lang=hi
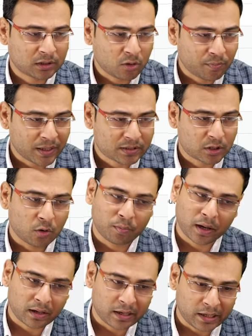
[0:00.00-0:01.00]
जाता हूँ प्लस के
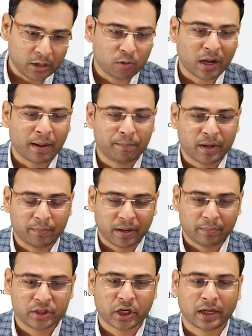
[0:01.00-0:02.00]
ऊपर न्यू कैंपेन पे
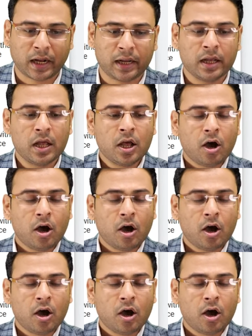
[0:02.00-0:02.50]
हमें जाना है